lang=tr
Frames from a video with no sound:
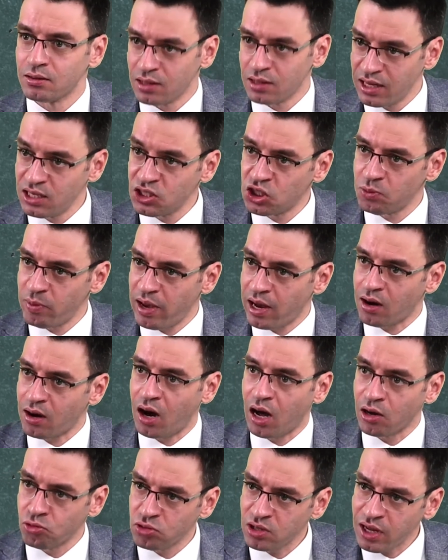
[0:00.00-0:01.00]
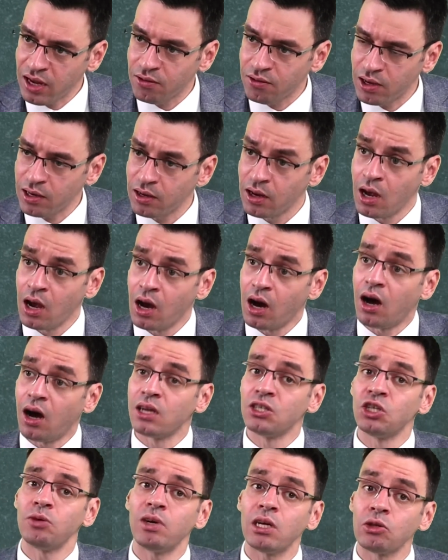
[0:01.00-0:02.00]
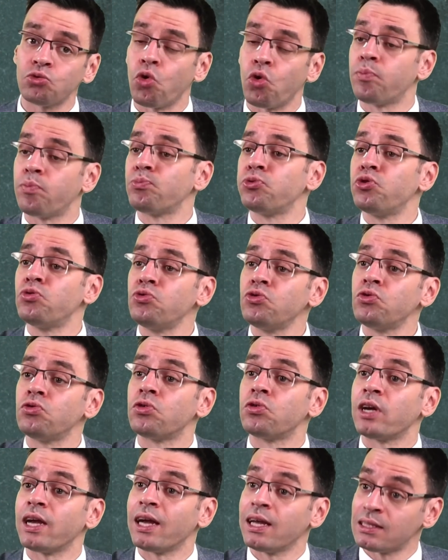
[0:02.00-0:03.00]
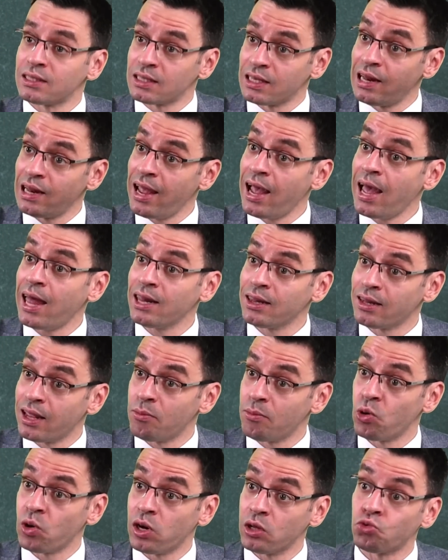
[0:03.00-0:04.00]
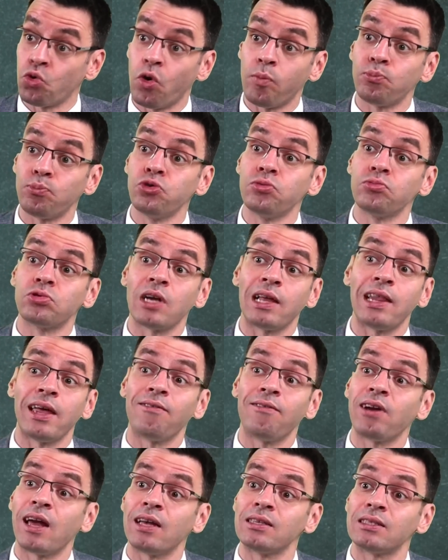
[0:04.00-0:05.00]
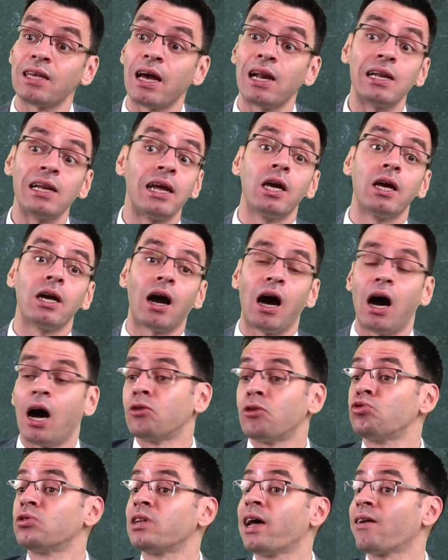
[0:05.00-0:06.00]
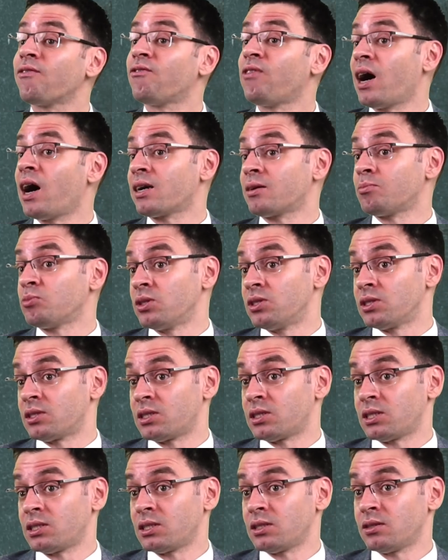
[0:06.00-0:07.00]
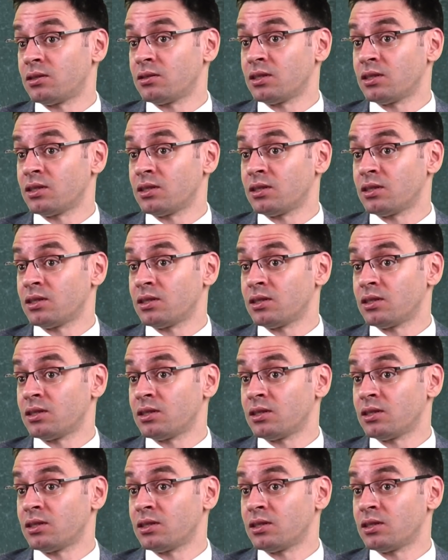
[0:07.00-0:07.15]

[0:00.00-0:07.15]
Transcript: değişmeyen kanunlar var, acaba toplumu etkileyen de böyle toplumsal evrensel kanunlar var mıdır?